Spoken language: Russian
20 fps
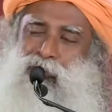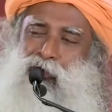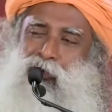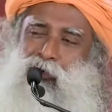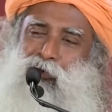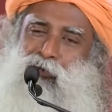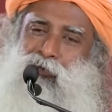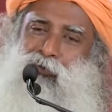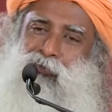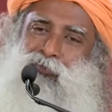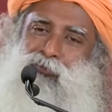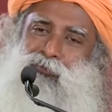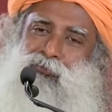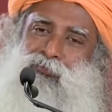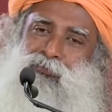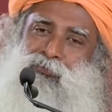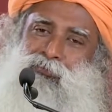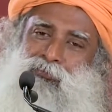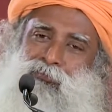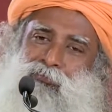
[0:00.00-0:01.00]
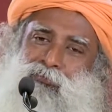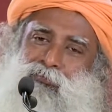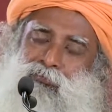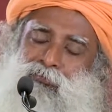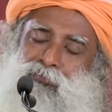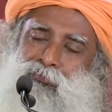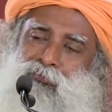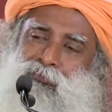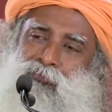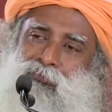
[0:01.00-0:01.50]
А
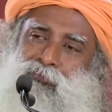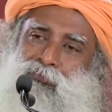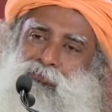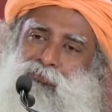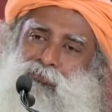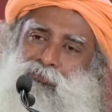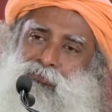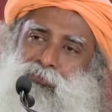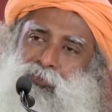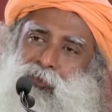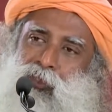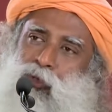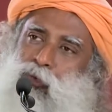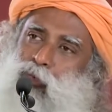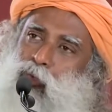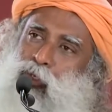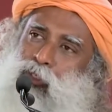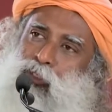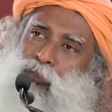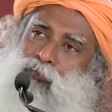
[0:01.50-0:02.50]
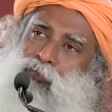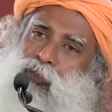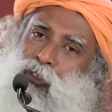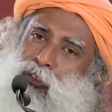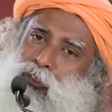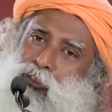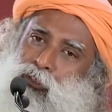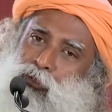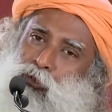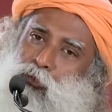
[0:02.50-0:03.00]
что,
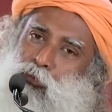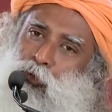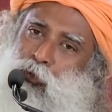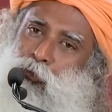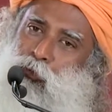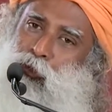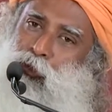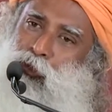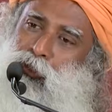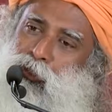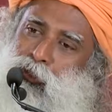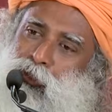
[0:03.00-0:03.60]
если цели не